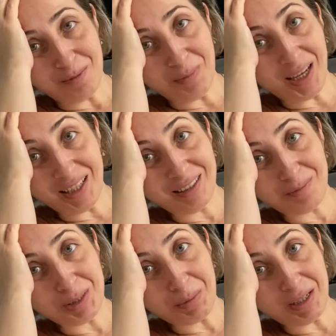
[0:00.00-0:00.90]
Ben
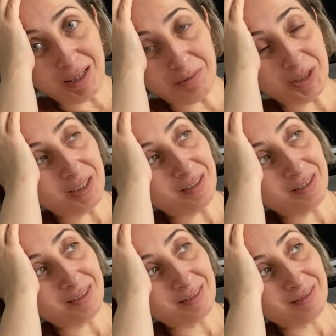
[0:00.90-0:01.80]
gittiğim zaman ne yapacağım?
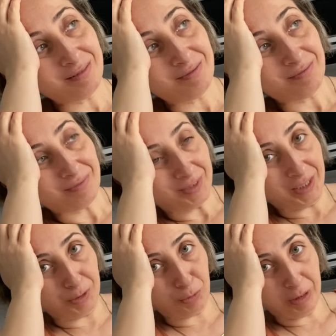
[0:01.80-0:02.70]

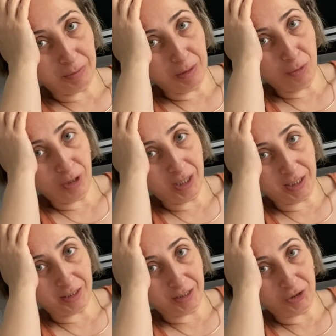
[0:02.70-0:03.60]
Kız buram ne böyle
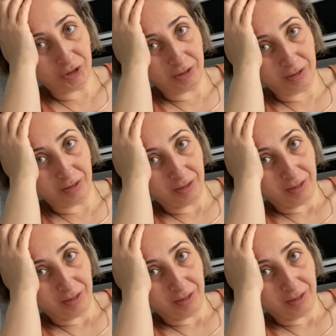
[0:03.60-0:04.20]
kat kat çıktı?